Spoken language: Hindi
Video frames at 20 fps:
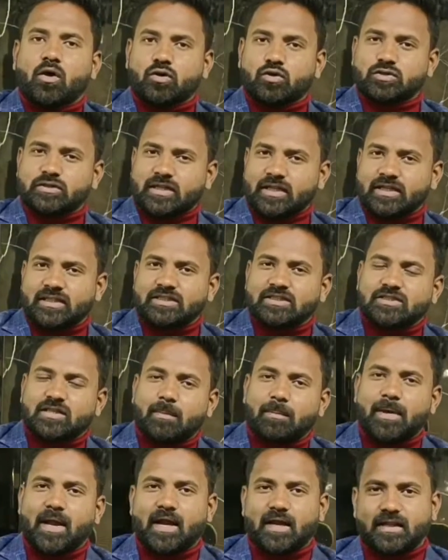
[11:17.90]
और उसके अंदर जितना
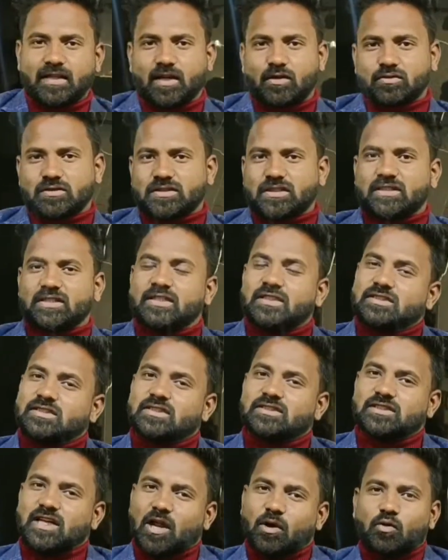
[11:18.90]
प्यार दिया उससे तीन
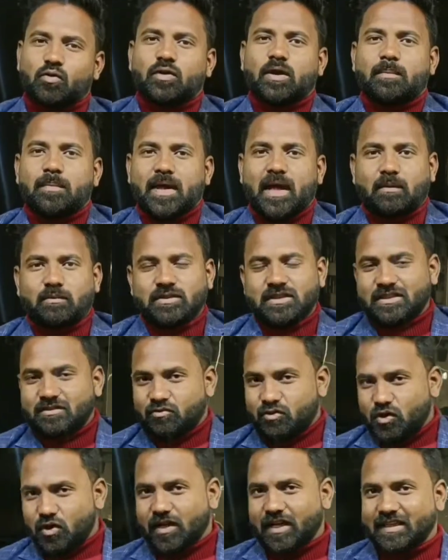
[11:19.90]
से चार गुना प्यार मुझे इस
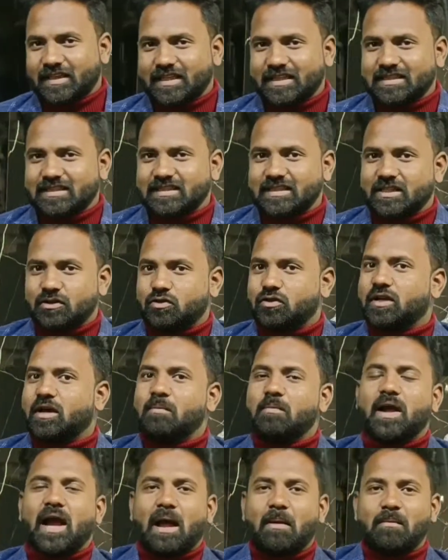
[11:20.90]
वीडियो के अंदर चाहिए क्योंकि
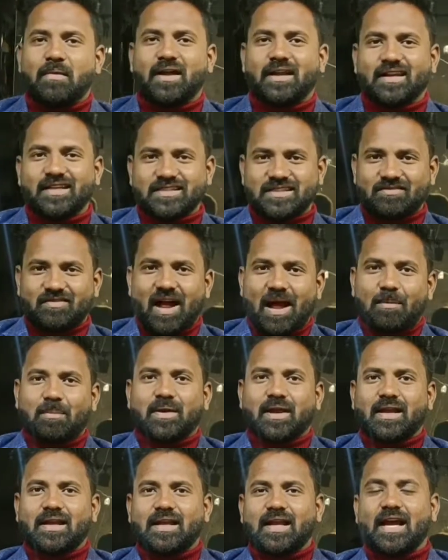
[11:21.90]
हम काम कर रहे हैं सिर्फ
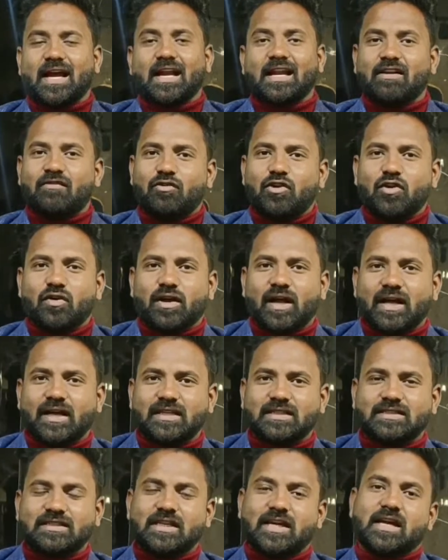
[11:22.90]
आपके लिए अगली वीडियो कहाँ
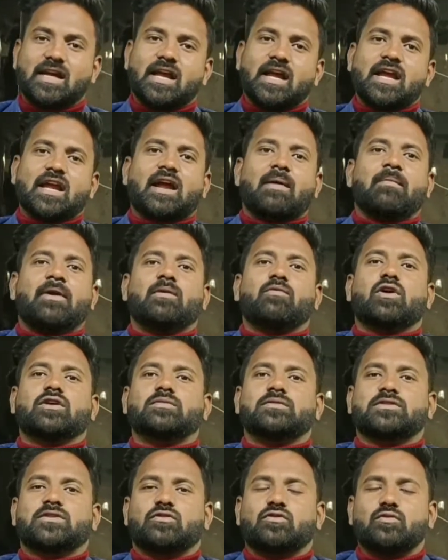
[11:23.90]
की चाहिए कमेंट
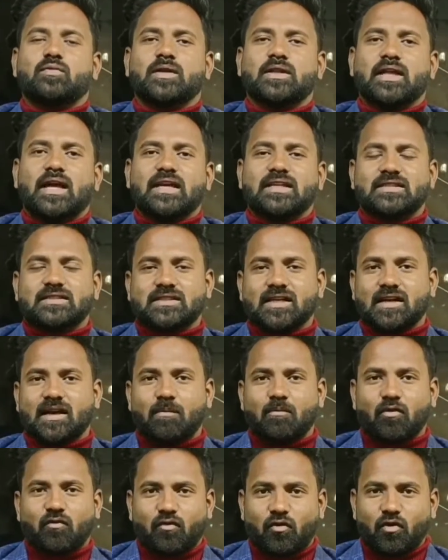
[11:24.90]
बॉक्स में जरूर बताएं
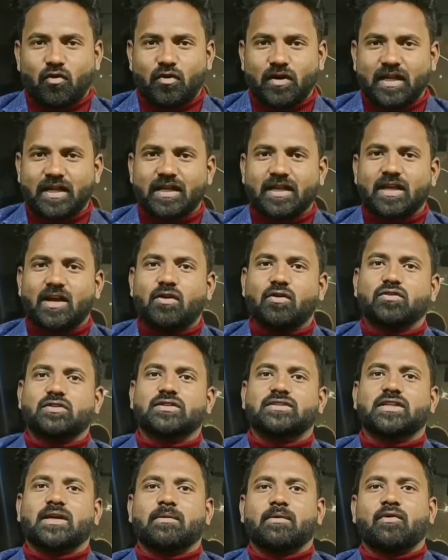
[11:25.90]
इंस्टाग्राम को फॉलो नहीं किया हो तो
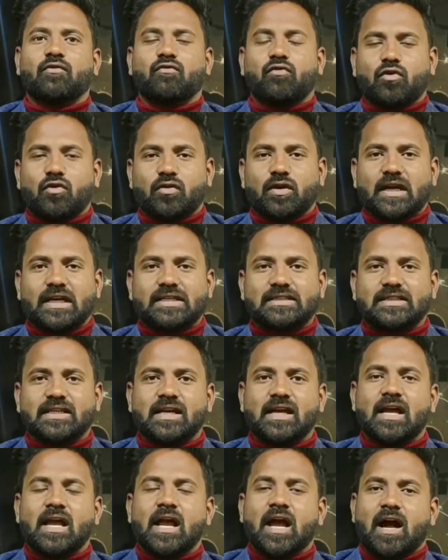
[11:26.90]
इंस्टाग्राम को फॉलो कर लीजिए
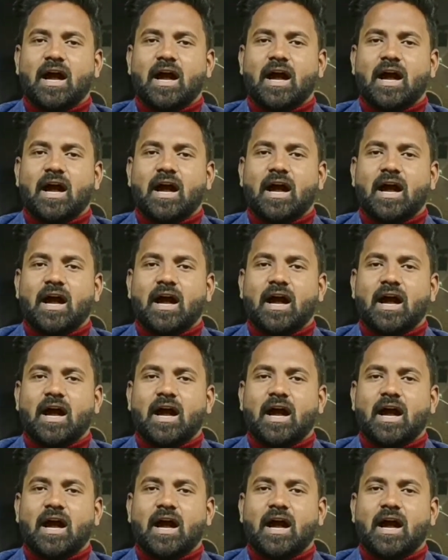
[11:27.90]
